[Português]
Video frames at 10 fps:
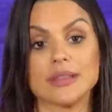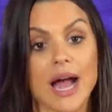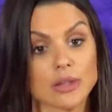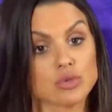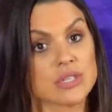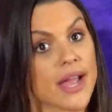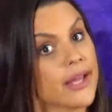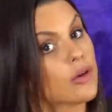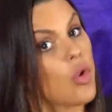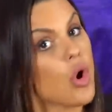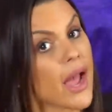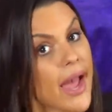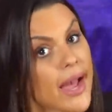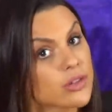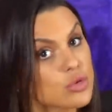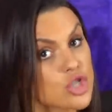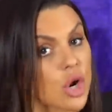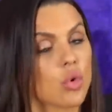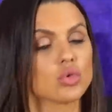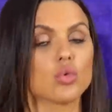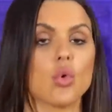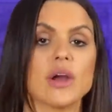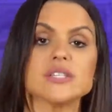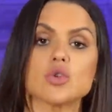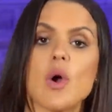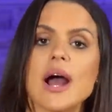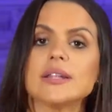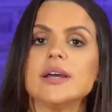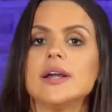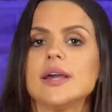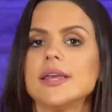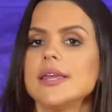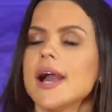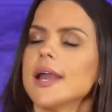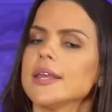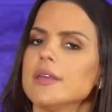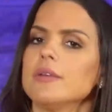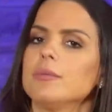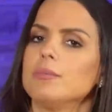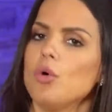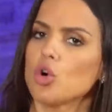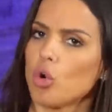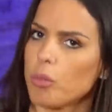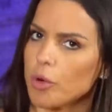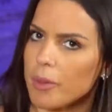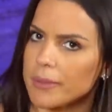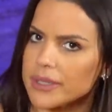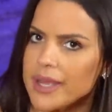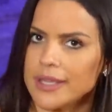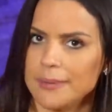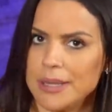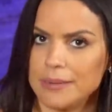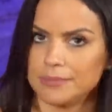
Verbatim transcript: dados né, incorretos de acordo com a esquadra. E aí morou o problema da IRB.